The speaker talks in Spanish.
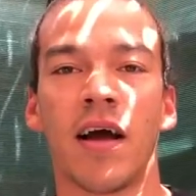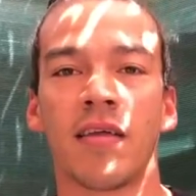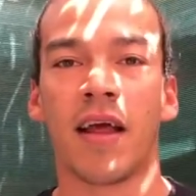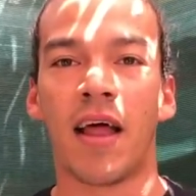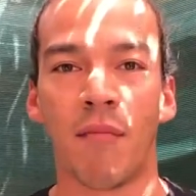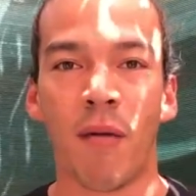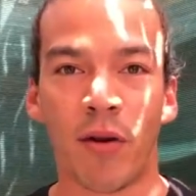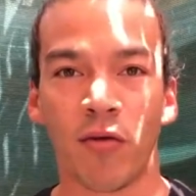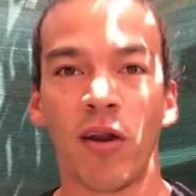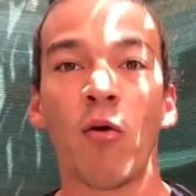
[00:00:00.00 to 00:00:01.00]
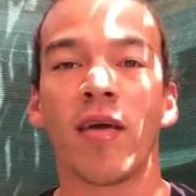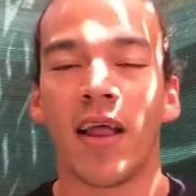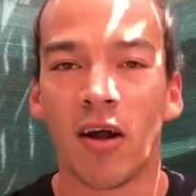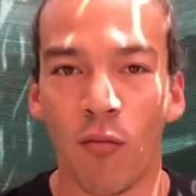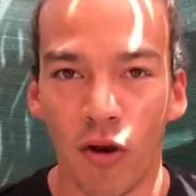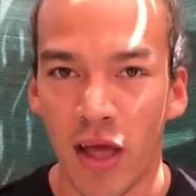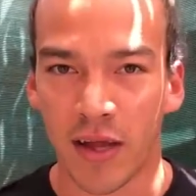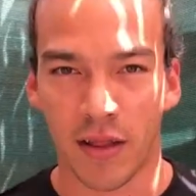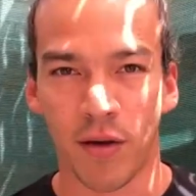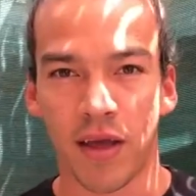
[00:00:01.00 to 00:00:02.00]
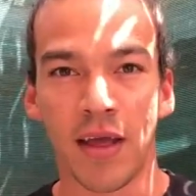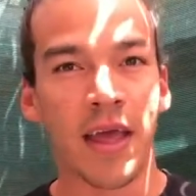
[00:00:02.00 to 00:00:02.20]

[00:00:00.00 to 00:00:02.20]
hacia las demás personas o hacia la comunidad que te ve.